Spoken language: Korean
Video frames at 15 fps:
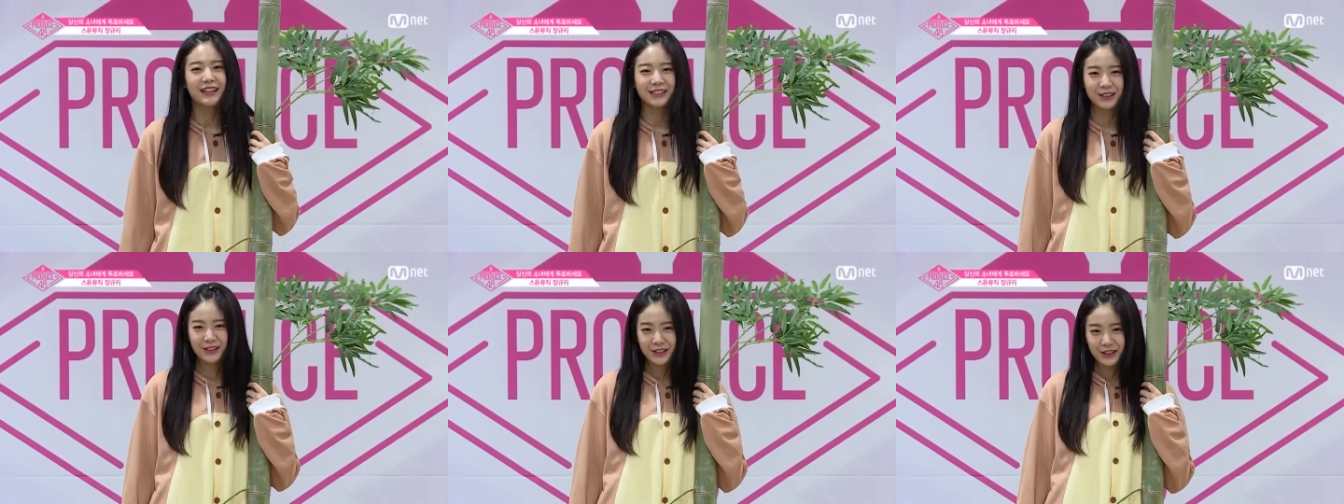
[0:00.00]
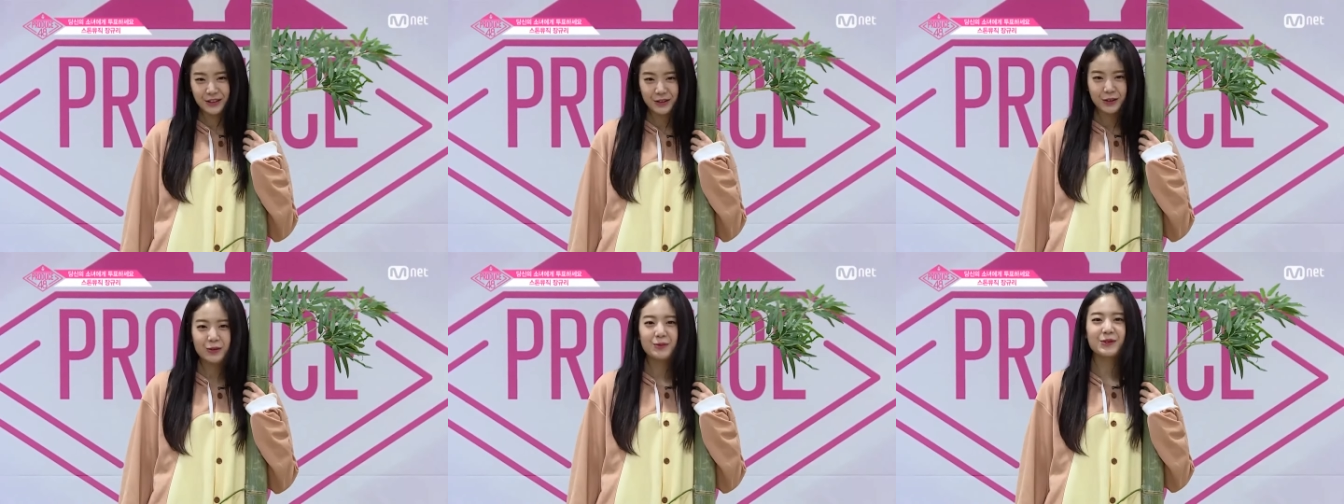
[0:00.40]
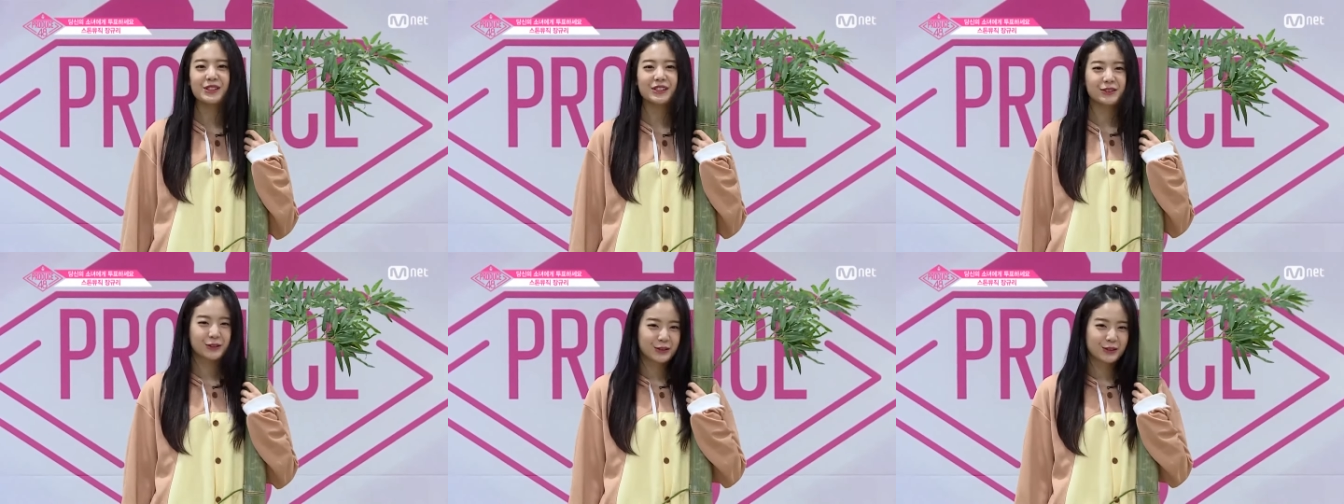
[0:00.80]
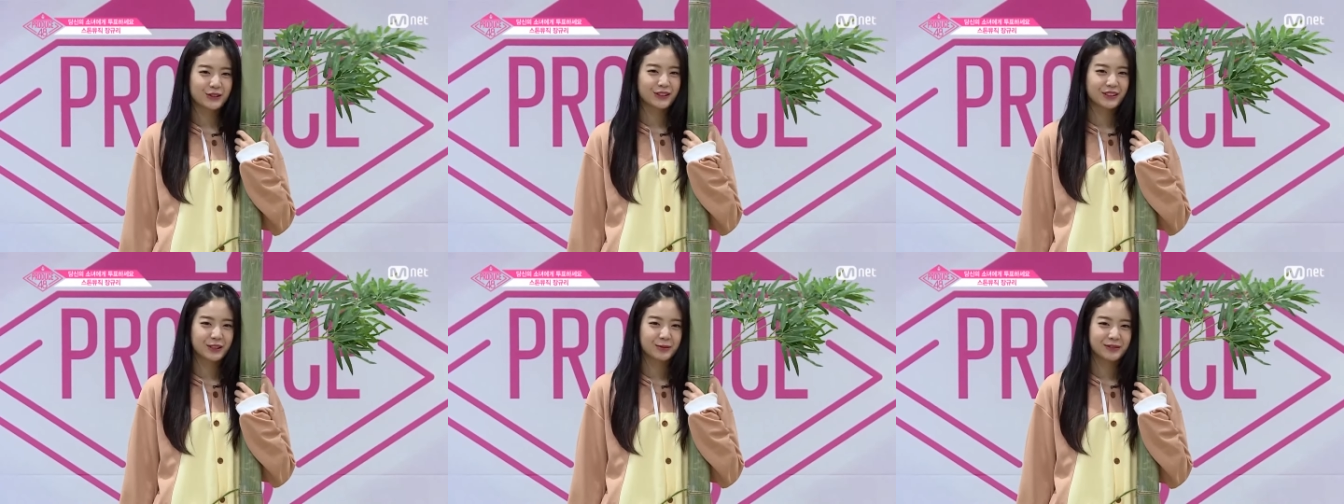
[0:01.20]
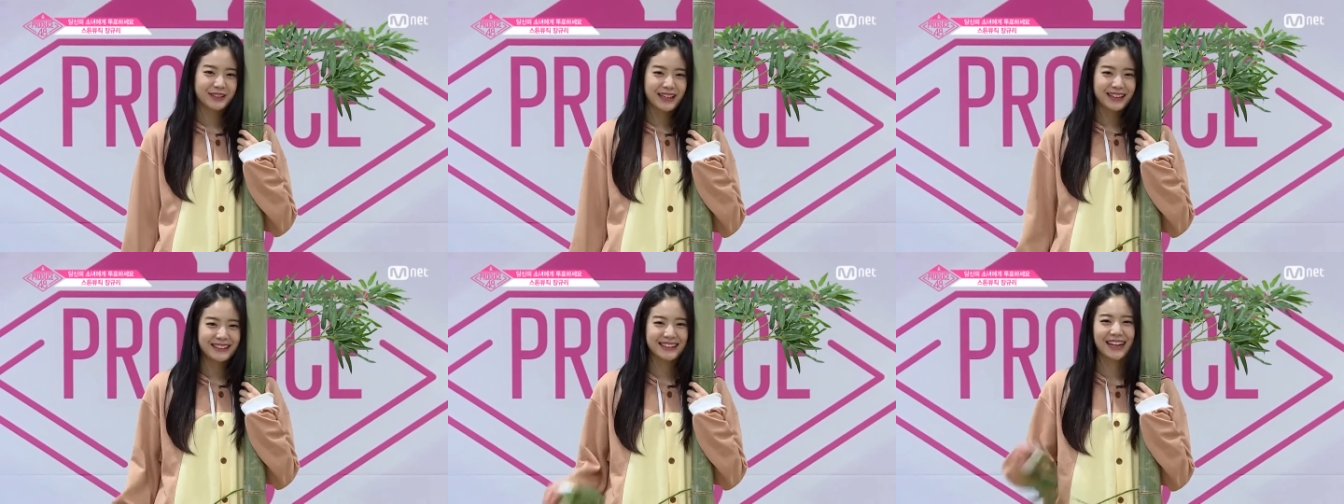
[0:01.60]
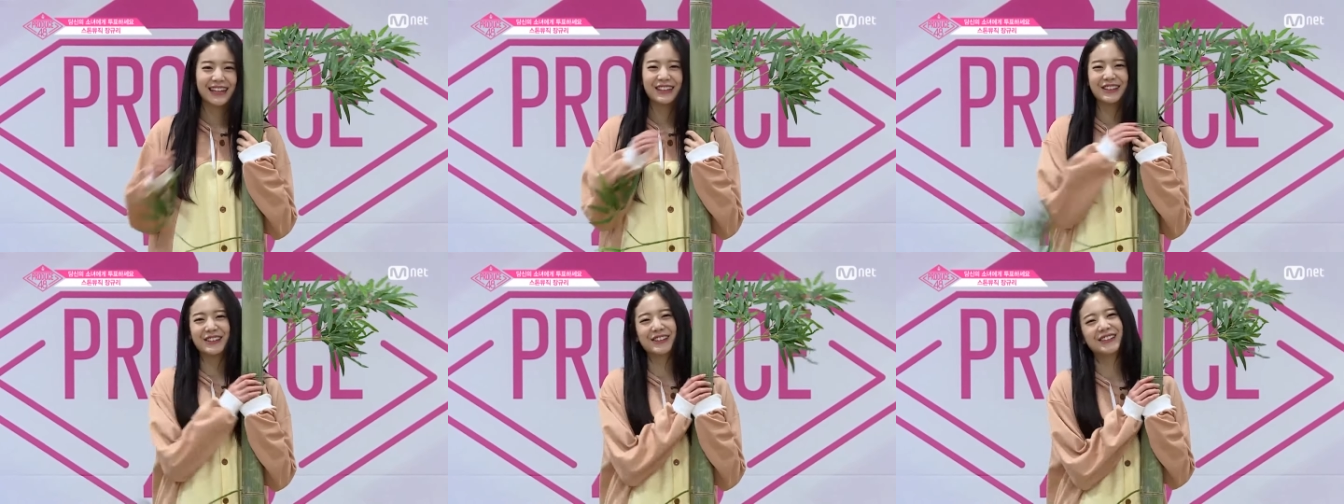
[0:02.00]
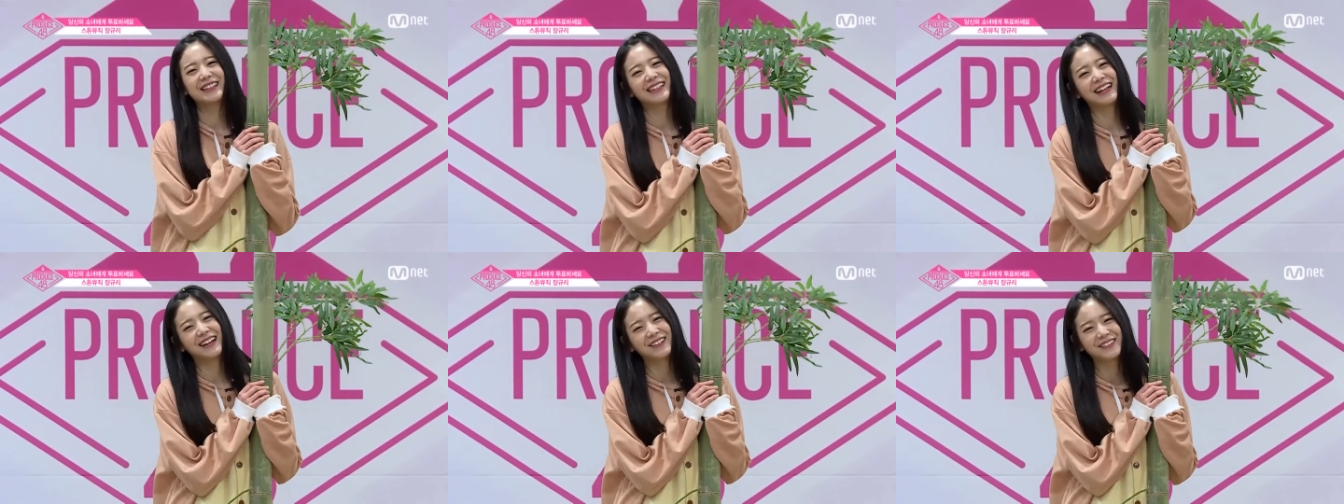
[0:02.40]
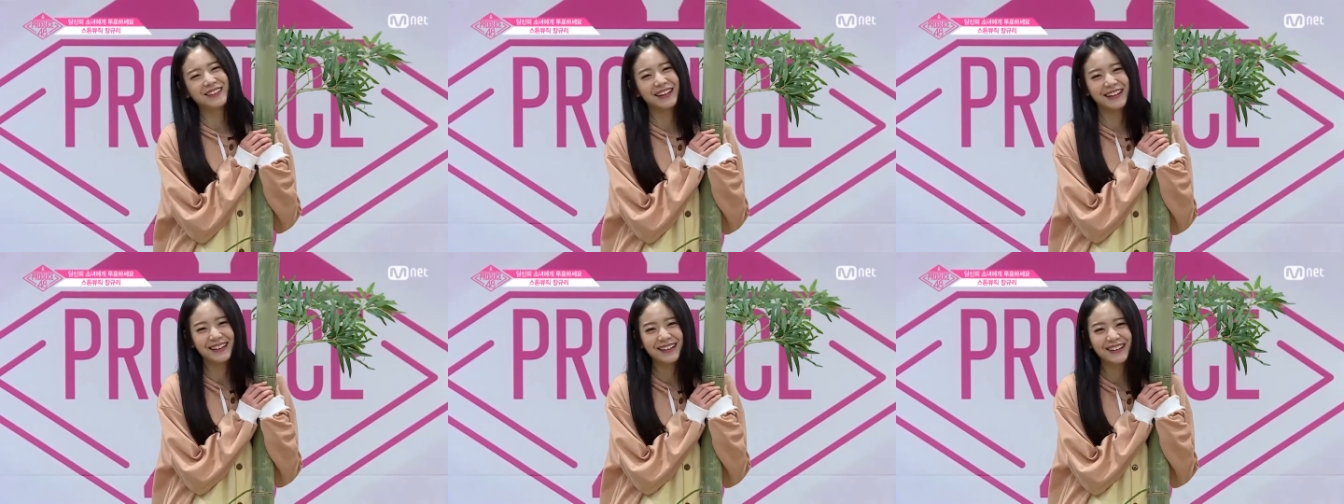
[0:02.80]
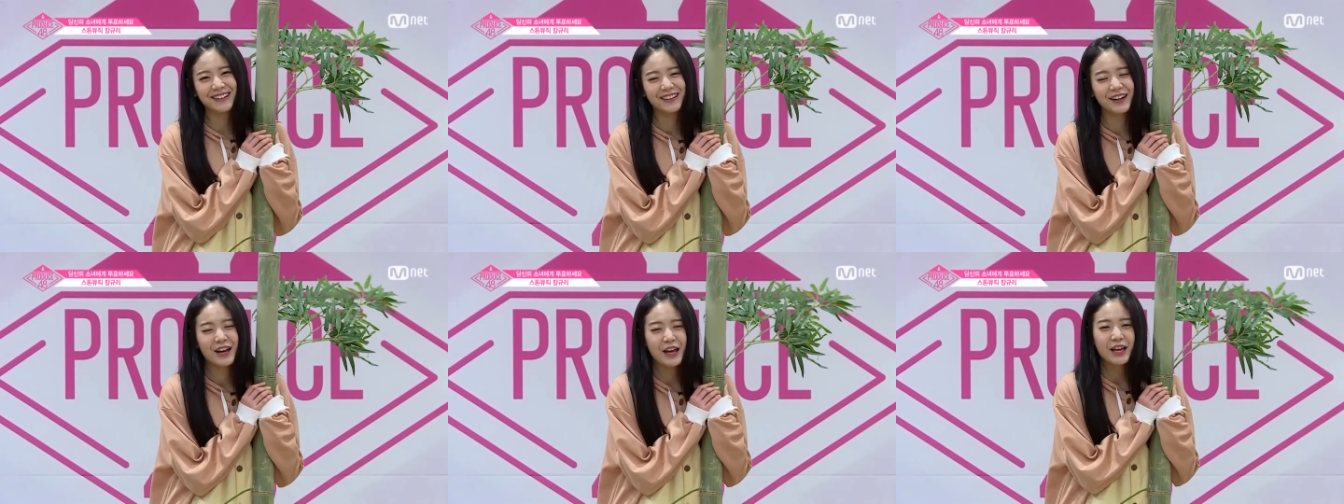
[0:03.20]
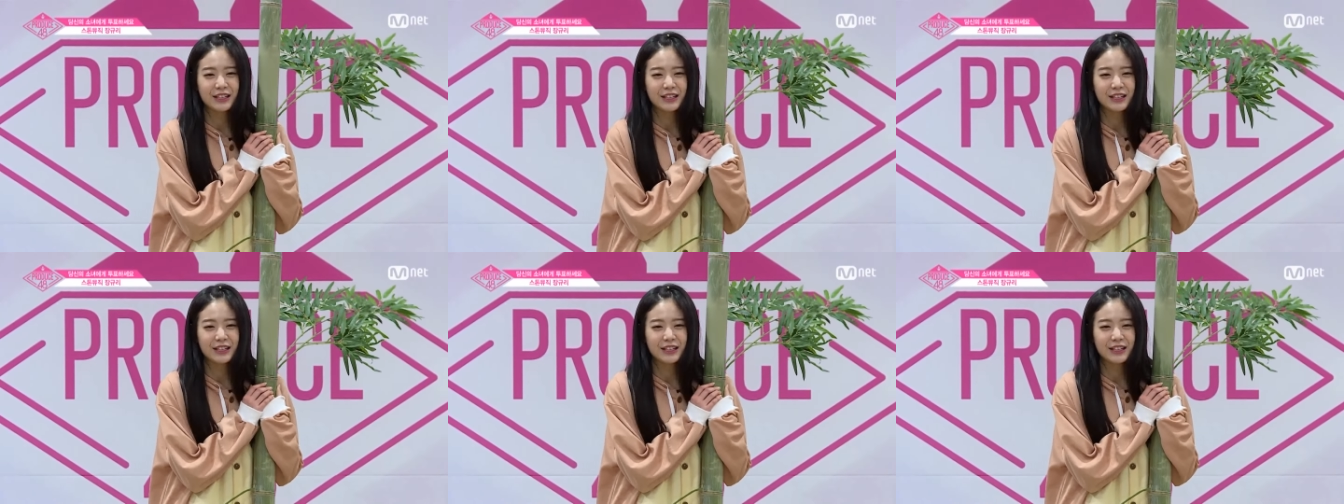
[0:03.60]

저는 스톤뮤직 소속 연습생 장규리라고 해요.